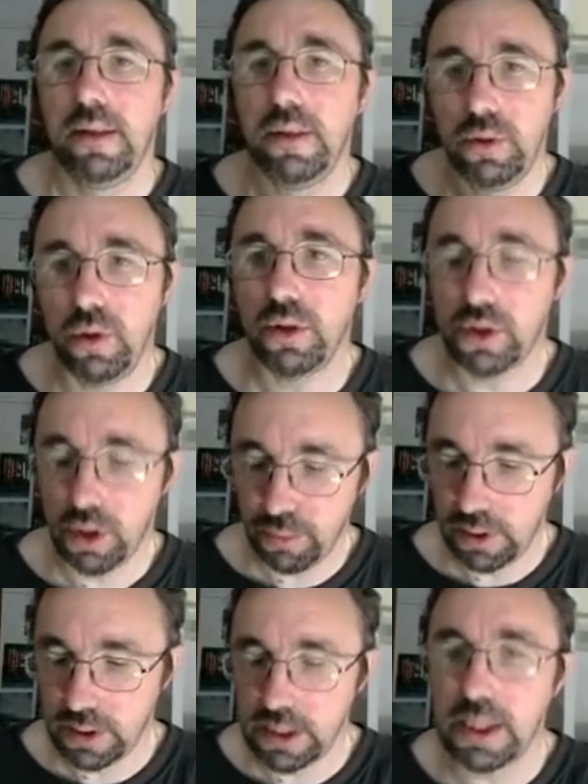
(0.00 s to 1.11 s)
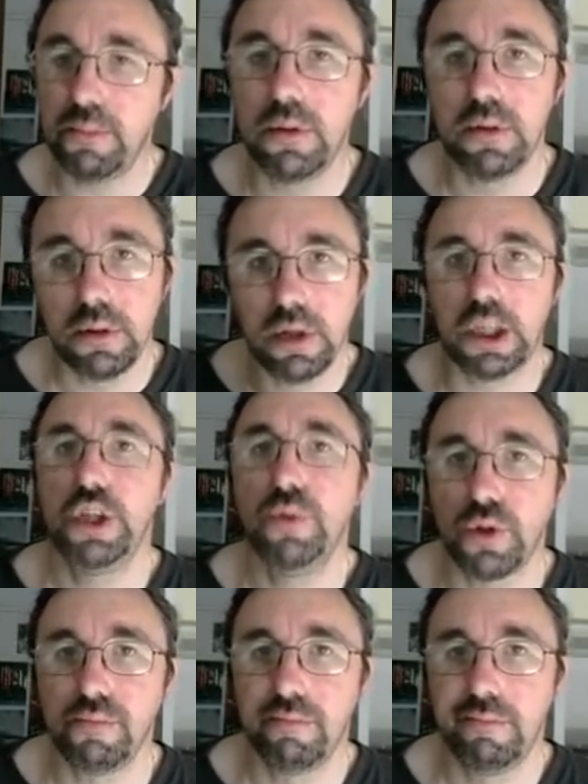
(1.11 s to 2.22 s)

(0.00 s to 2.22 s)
de l'ensemble d'un système euh, Arch Linux.